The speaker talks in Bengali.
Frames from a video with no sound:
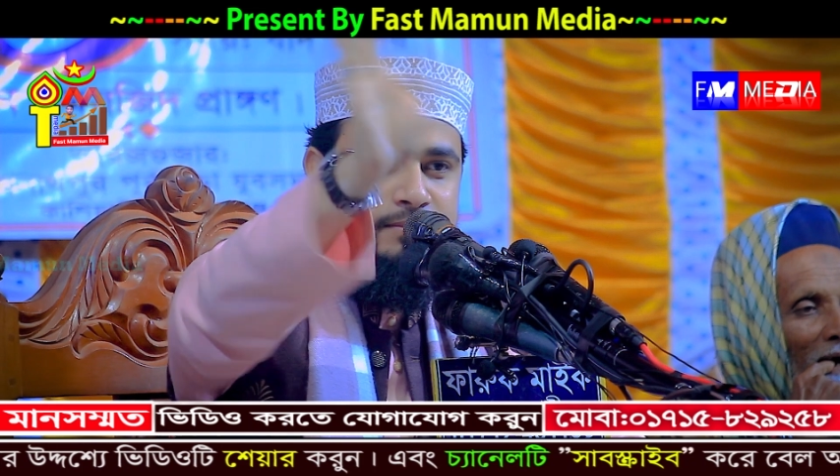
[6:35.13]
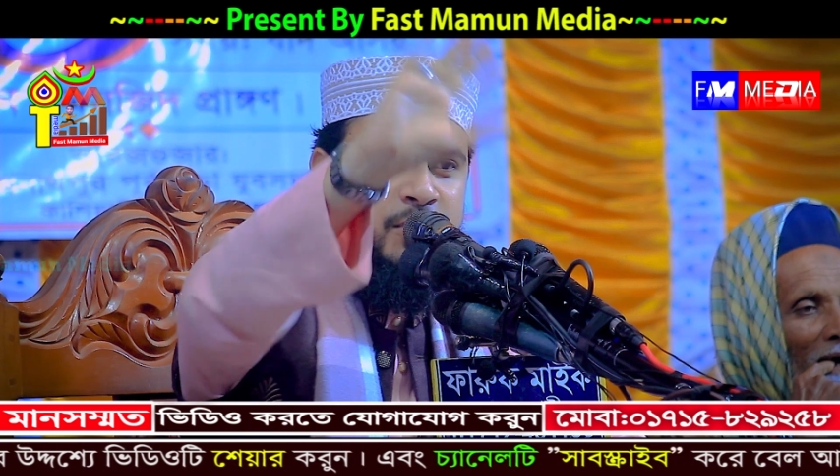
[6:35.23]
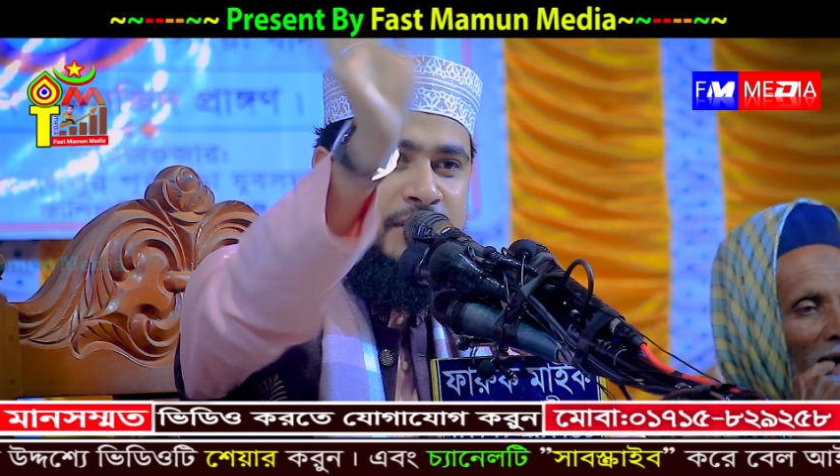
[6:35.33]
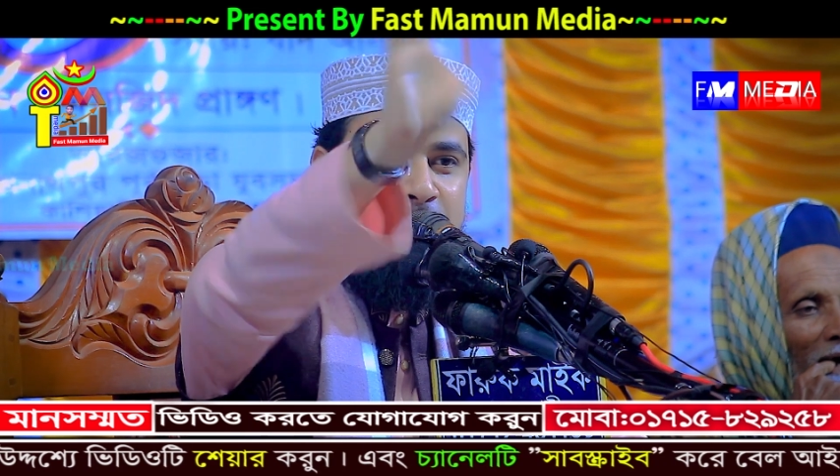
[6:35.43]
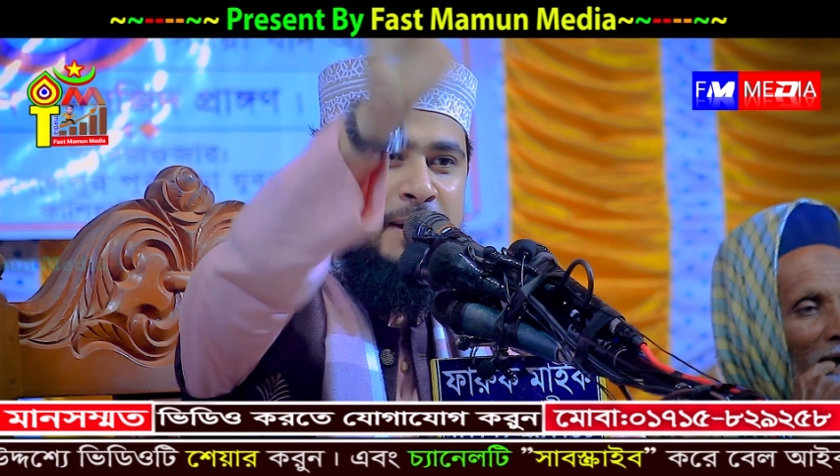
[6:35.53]

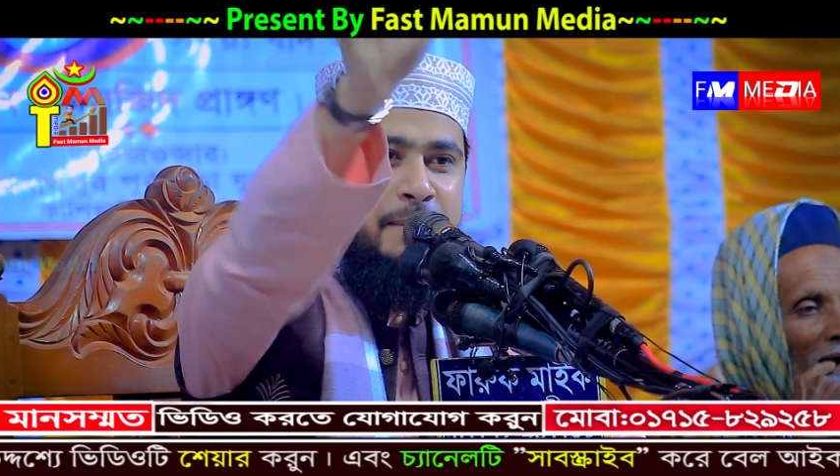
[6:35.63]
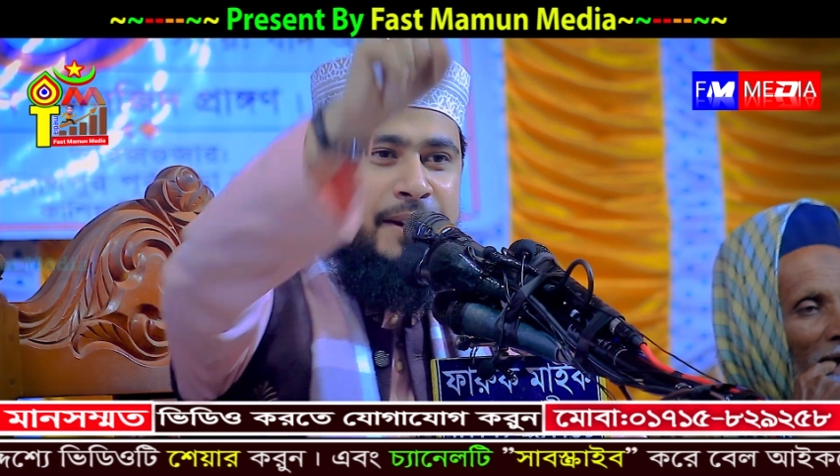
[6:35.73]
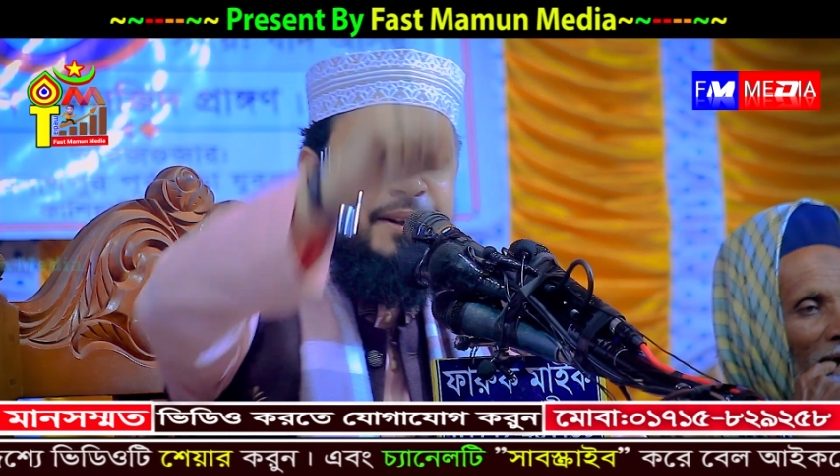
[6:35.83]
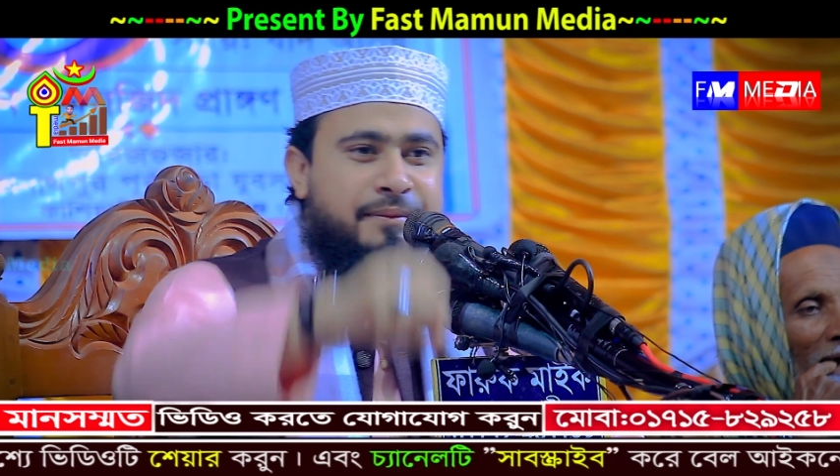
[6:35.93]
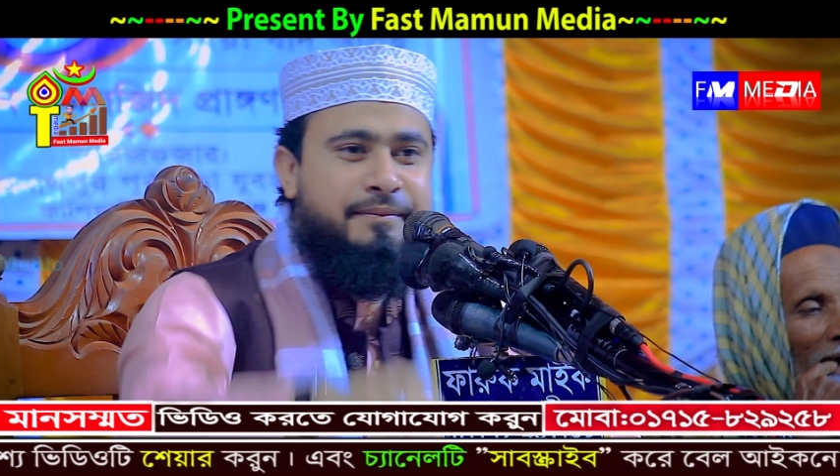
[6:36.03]
পড়তে পারবেন